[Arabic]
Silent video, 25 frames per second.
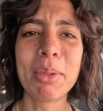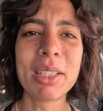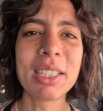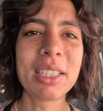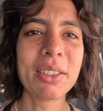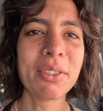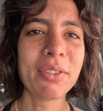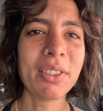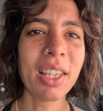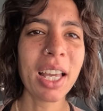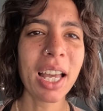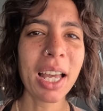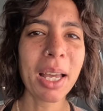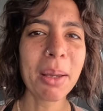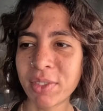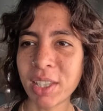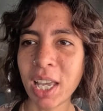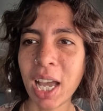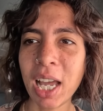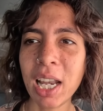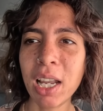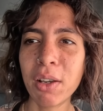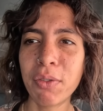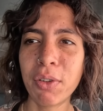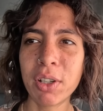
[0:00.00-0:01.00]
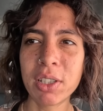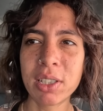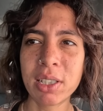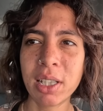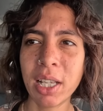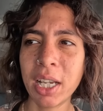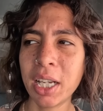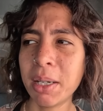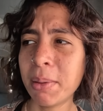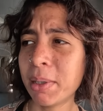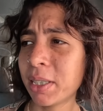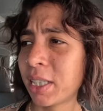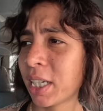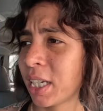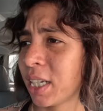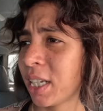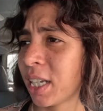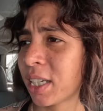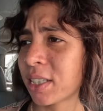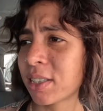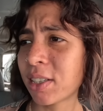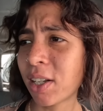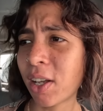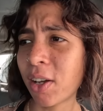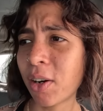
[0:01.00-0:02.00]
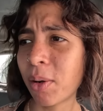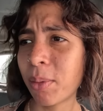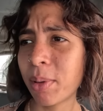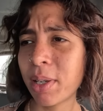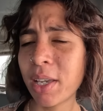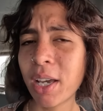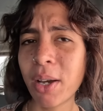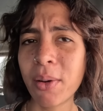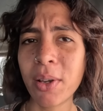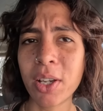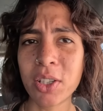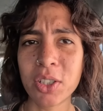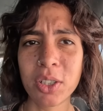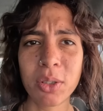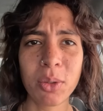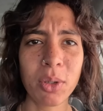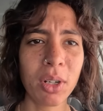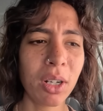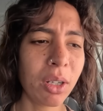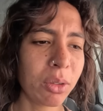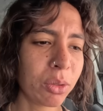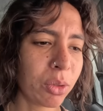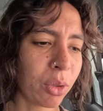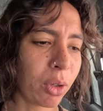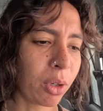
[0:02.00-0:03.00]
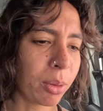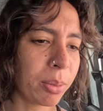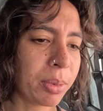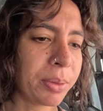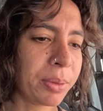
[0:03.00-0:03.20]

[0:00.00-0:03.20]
بس في دهب احلى فصل احنا محتاجين نغسل العربيه قوي عشان كلها تراب